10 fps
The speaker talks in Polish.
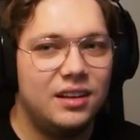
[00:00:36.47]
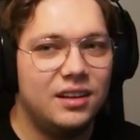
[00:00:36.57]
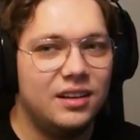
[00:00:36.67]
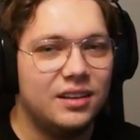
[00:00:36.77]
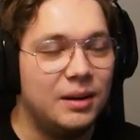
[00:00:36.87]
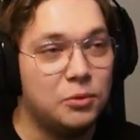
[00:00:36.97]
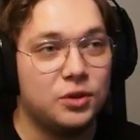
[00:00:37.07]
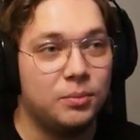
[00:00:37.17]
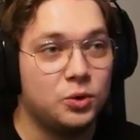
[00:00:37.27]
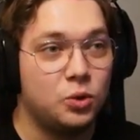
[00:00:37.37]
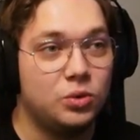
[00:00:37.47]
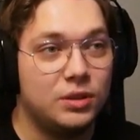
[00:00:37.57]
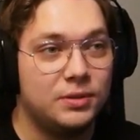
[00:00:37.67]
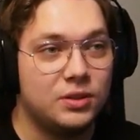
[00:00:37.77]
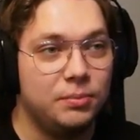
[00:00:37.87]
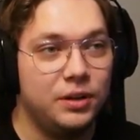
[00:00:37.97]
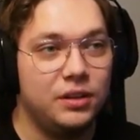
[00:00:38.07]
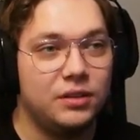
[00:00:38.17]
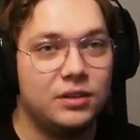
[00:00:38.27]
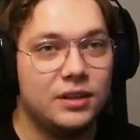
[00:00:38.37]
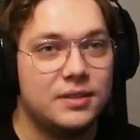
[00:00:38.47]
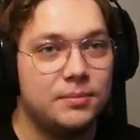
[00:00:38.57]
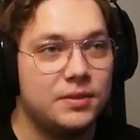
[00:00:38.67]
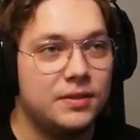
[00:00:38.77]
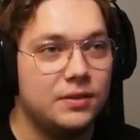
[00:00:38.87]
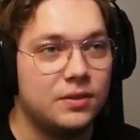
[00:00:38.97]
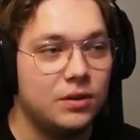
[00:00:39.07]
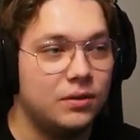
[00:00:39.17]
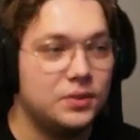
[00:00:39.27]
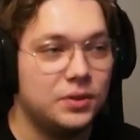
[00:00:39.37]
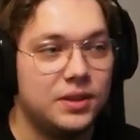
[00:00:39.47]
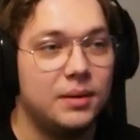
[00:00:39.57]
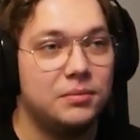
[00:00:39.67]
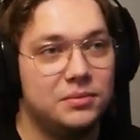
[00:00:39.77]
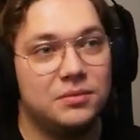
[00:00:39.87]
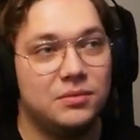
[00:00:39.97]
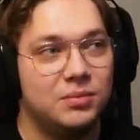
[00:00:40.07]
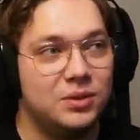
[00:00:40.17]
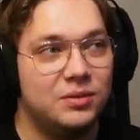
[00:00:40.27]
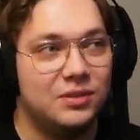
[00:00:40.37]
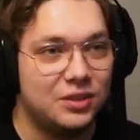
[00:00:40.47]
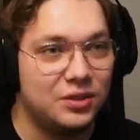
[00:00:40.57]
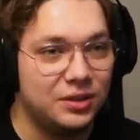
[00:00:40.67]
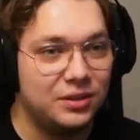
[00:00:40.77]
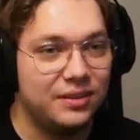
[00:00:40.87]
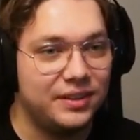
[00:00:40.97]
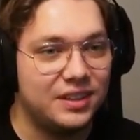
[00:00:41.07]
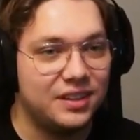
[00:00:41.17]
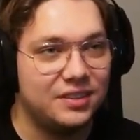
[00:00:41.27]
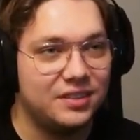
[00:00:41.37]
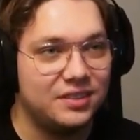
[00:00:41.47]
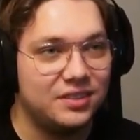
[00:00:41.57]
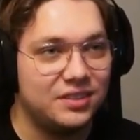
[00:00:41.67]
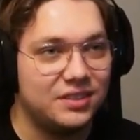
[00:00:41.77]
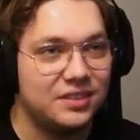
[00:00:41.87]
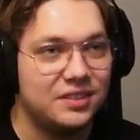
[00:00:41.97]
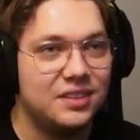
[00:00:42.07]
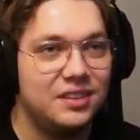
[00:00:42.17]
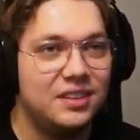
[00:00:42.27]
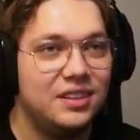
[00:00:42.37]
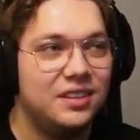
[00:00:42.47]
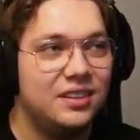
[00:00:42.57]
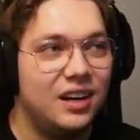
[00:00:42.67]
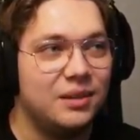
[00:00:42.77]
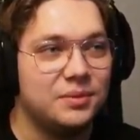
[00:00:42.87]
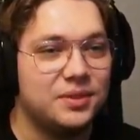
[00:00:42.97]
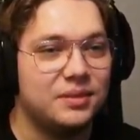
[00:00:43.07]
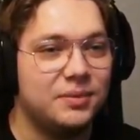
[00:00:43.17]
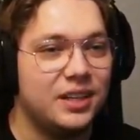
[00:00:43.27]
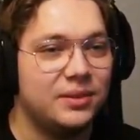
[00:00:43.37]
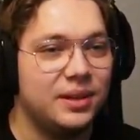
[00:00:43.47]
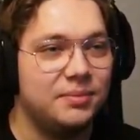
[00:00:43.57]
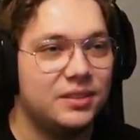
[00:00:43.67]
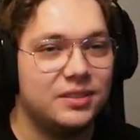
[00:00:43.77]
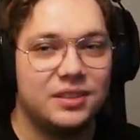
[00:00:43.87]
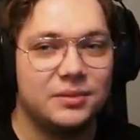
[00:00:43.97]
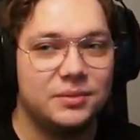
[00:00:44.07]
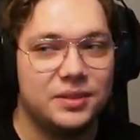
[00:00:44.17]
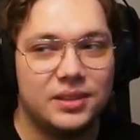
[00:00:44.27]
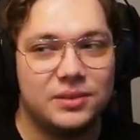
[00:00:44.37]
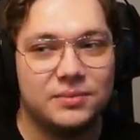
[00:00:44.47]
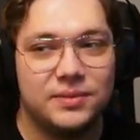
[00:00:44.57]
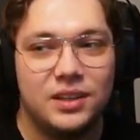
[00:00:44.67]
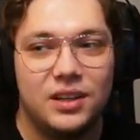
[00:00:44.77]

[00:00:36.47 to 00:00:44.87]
E, a może, może kurde by zrobili na następny season of coś tam. By zaczęli dodawać takie rzeczy czy coś. Ale bym się tym jarał, ja pierdzielę jakbym się jarał tym.